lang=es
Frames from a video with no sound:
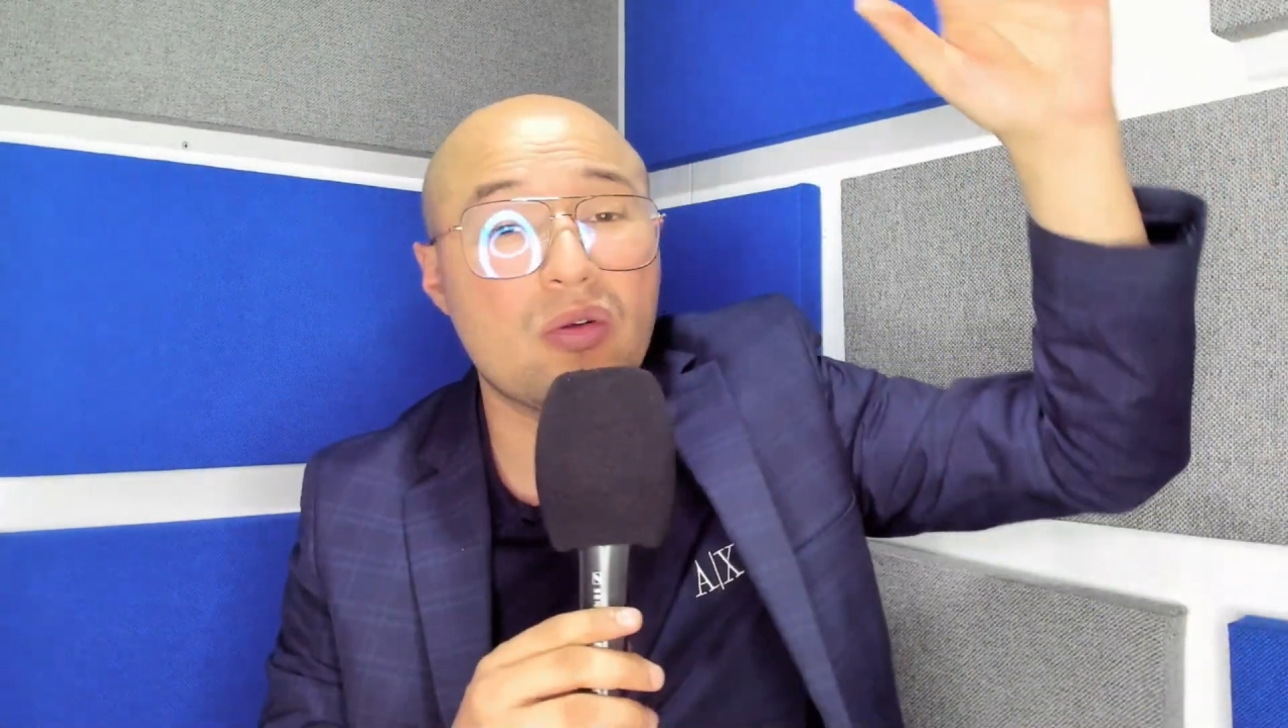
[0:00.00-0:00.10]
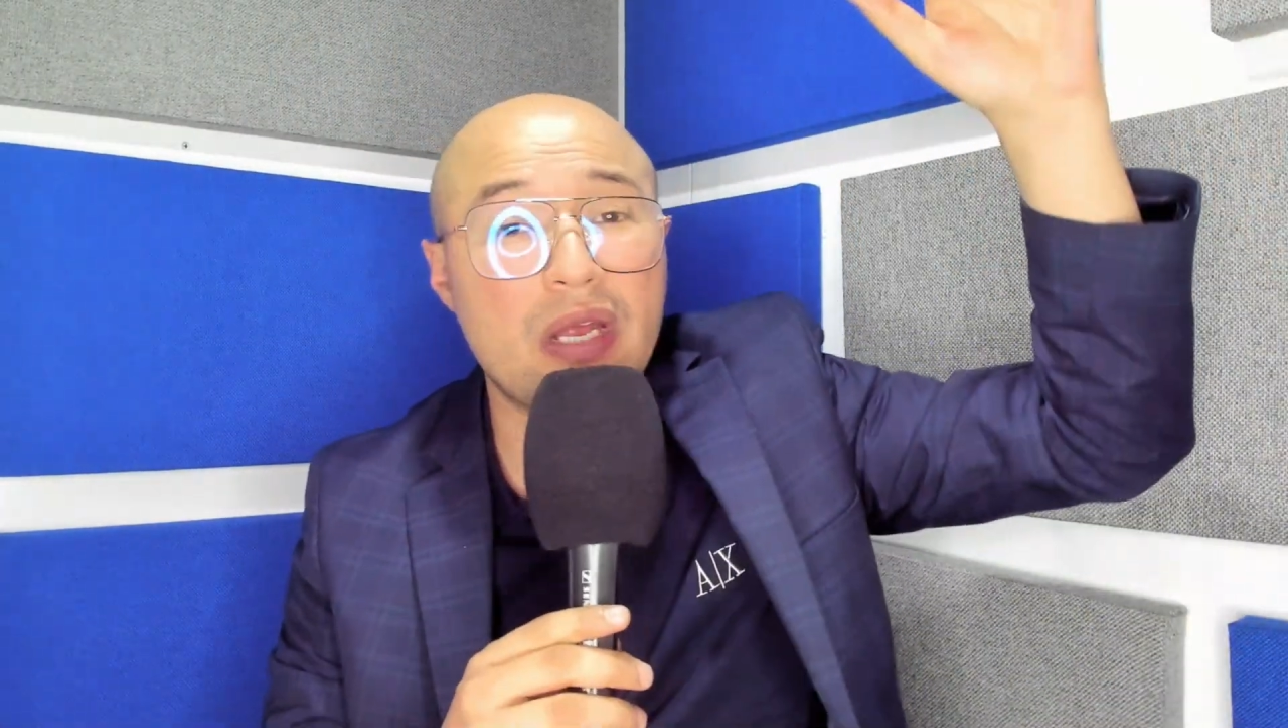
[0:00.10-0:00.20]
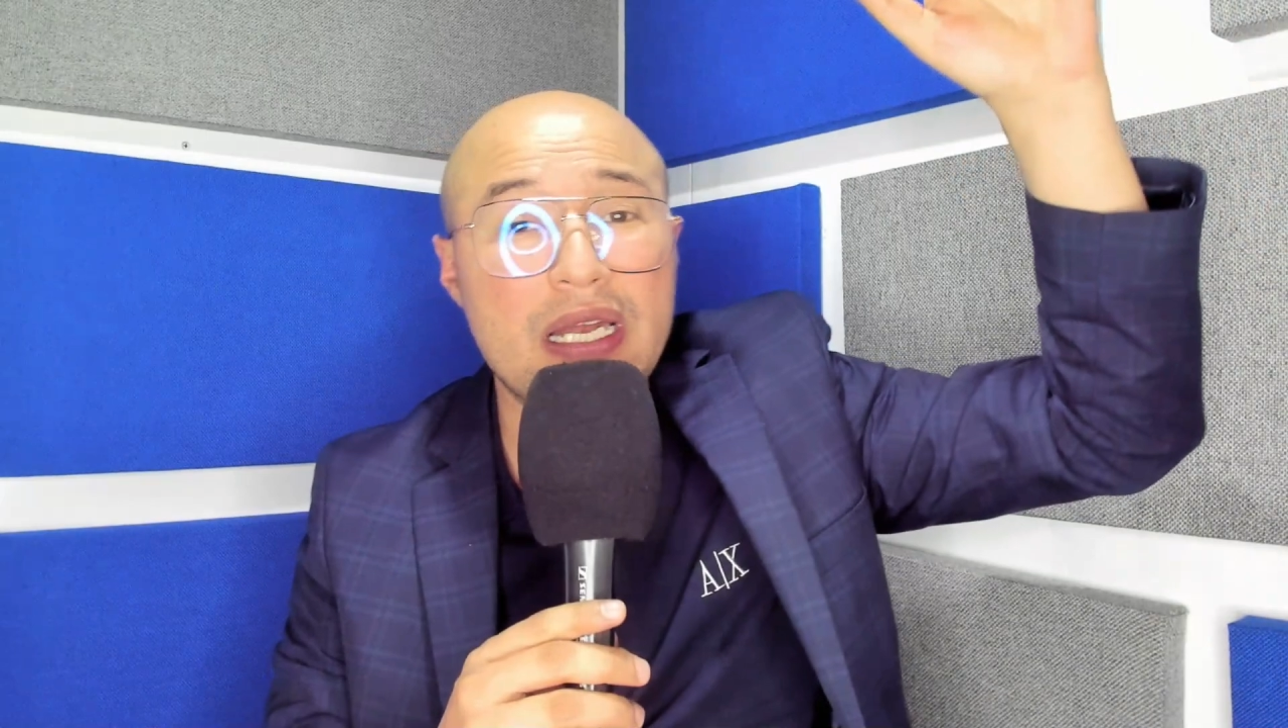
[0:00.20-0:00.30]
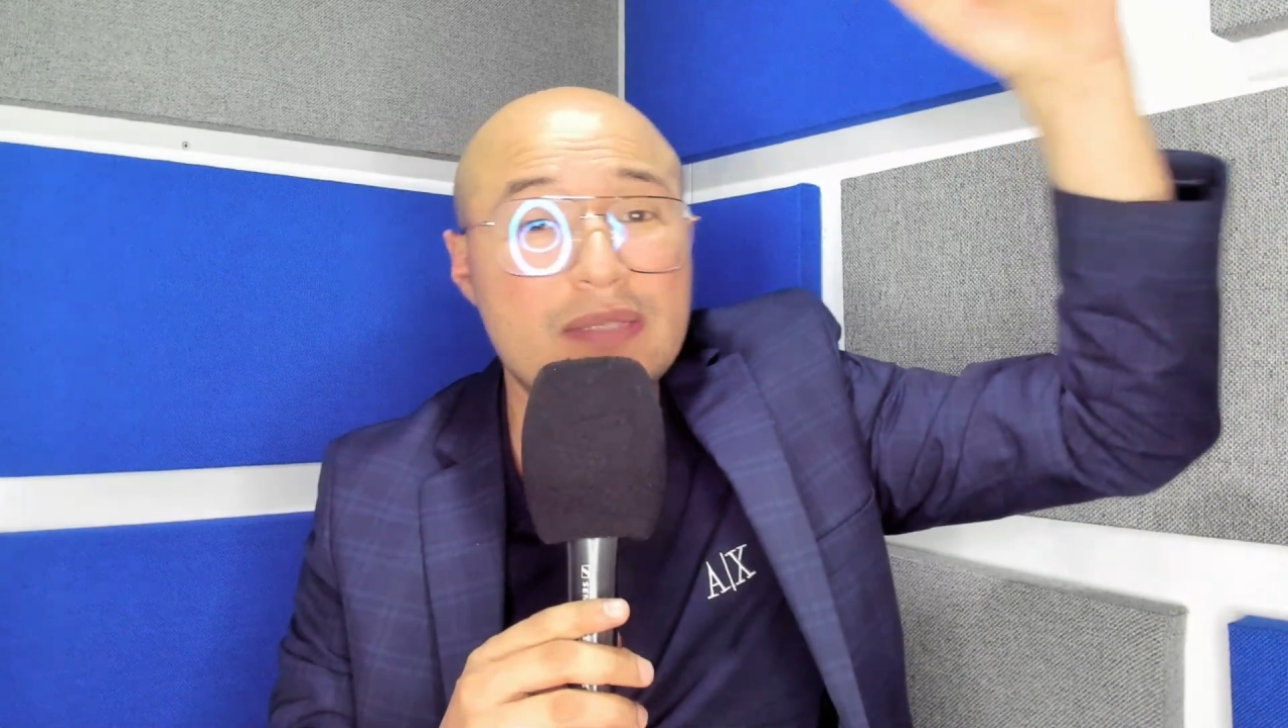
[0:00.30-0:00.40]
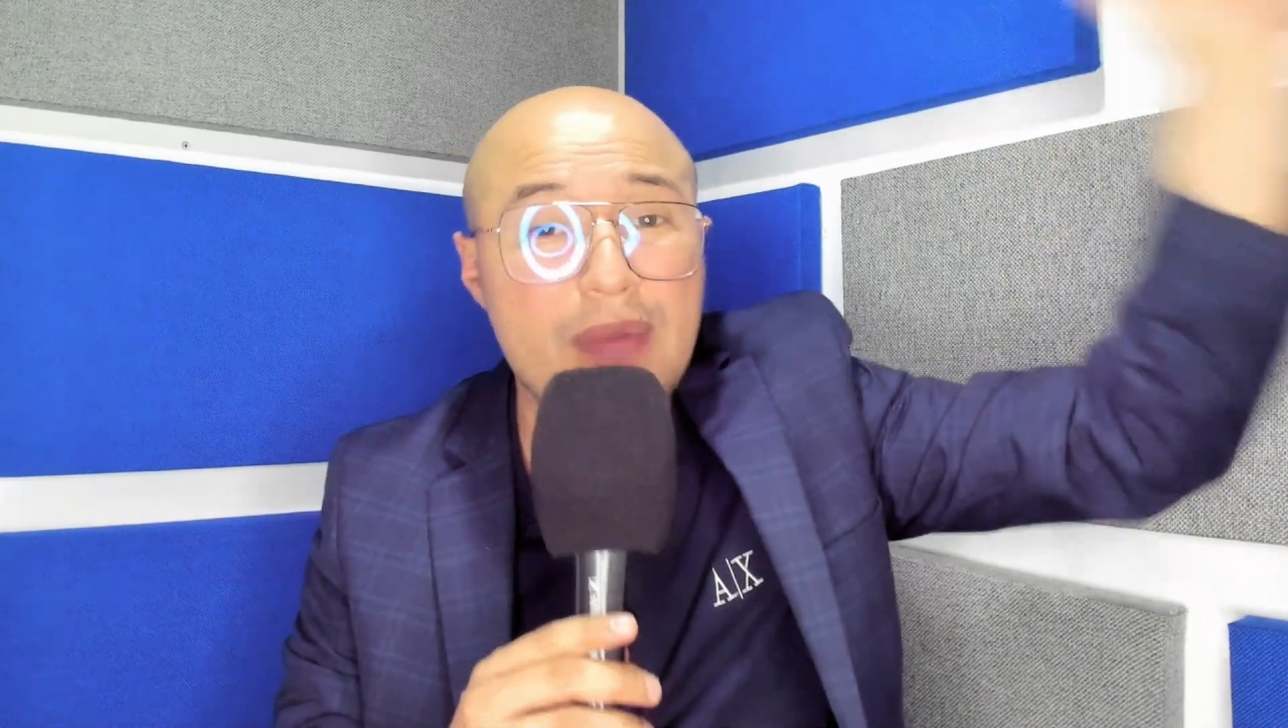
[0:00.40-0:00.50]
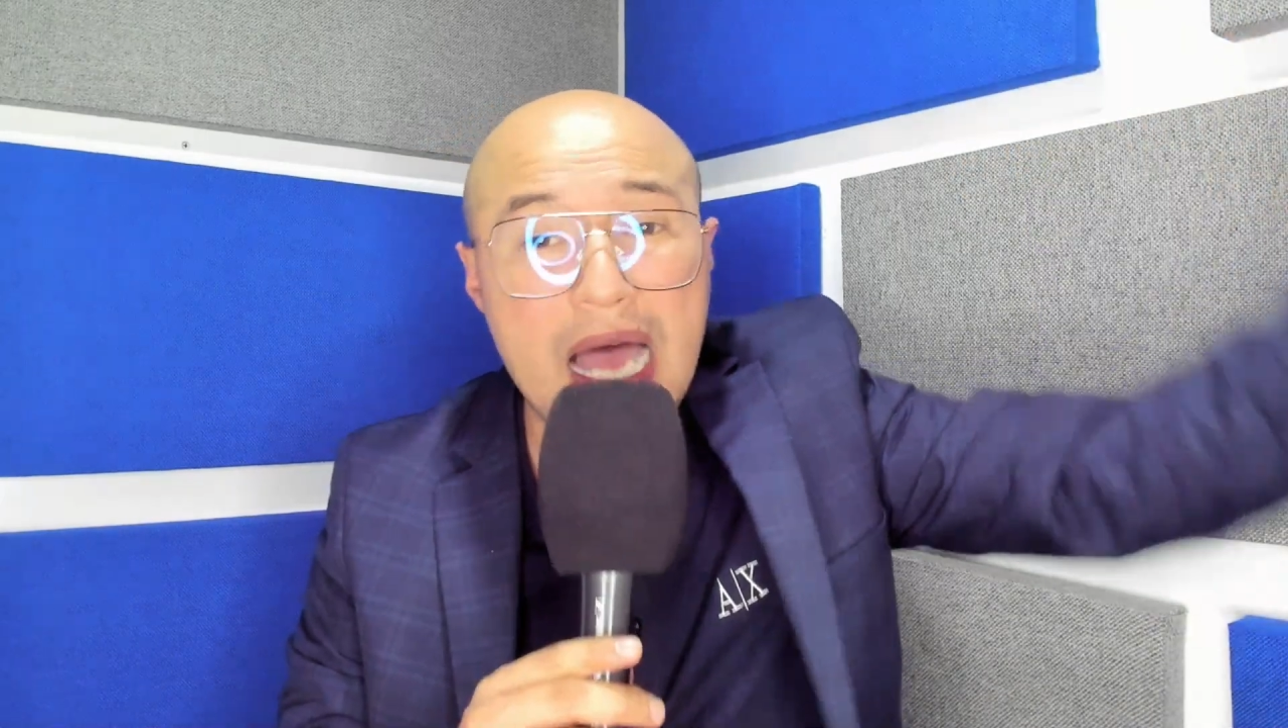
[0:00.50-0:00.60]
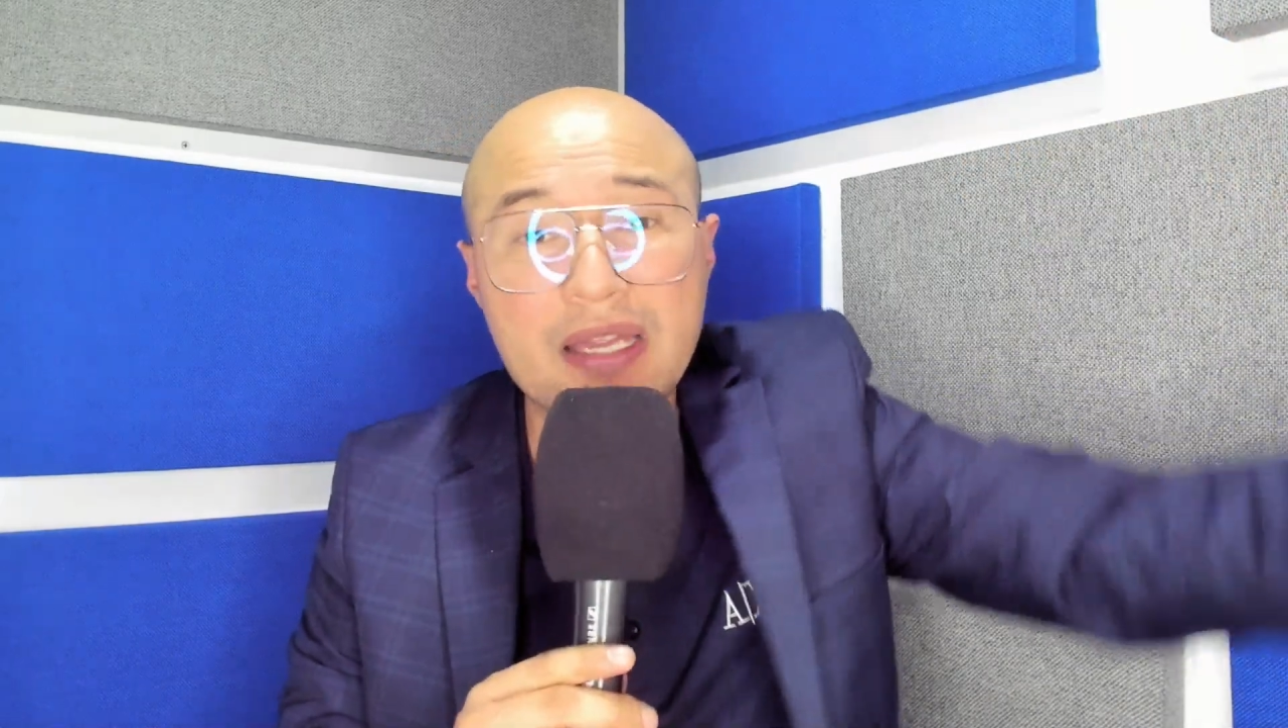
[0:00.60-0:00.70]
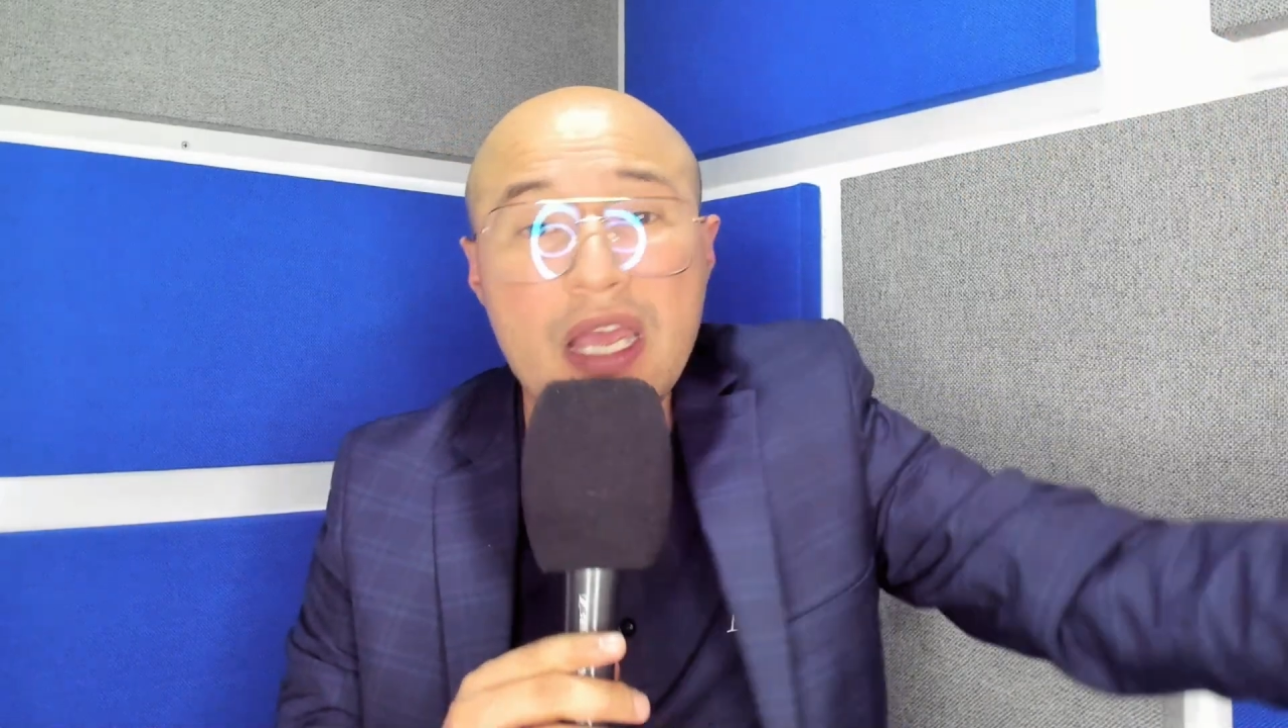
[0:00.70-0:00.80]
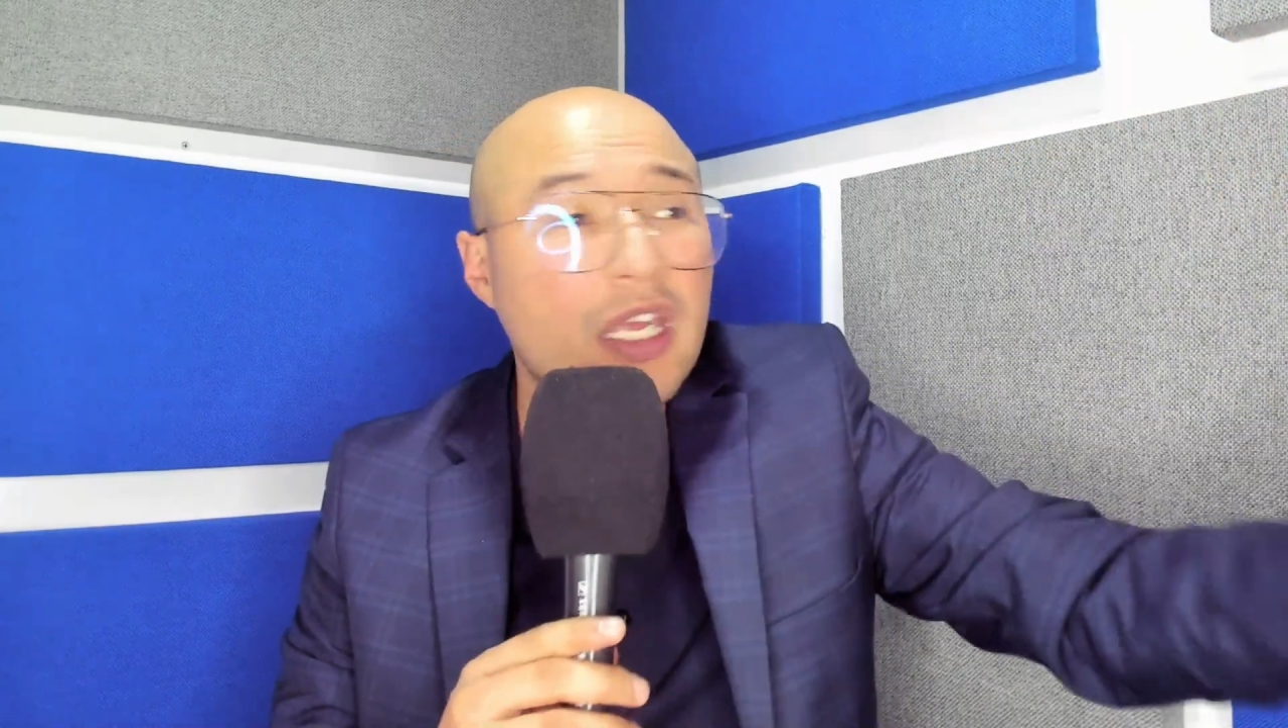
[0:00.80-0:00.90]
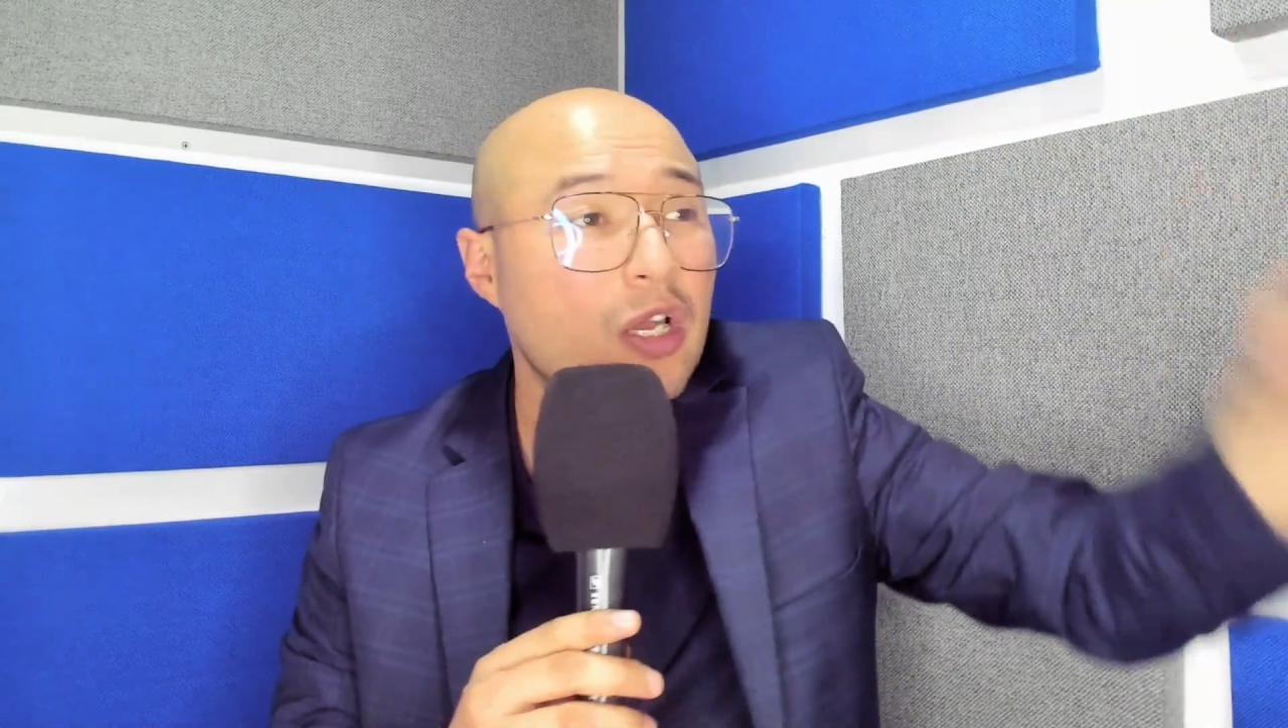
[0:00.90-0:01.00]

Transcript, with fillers: el SMAD